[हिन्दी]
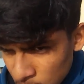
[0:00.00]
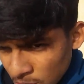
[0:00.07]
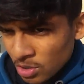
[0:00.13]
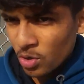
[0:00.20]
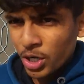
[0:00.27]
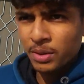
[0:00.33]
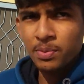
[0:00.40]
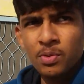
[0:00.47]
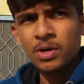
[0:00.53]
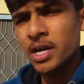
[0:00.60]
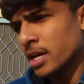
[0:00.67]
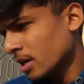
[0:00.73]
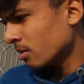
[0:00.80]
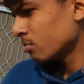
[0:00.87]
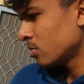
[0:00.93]
चूजे रोटी पौन
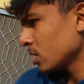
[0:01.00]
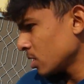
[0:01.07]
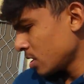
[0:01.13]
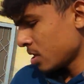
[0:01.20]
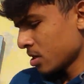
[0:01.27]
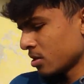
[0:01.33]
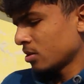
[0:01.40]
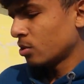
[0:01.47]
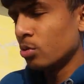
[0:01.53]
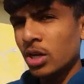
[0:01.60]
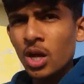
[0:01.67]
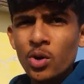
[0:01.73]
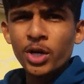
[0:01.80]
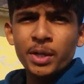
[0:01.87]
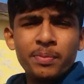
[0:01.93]
आए हैं उत्ते
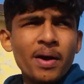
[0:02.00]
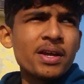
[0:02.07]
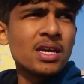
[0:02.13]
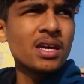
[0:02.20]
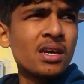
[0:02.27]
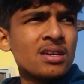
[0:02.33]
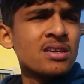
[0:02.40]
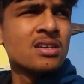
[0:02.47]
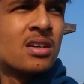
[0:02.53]
चूजे रोटी पाइए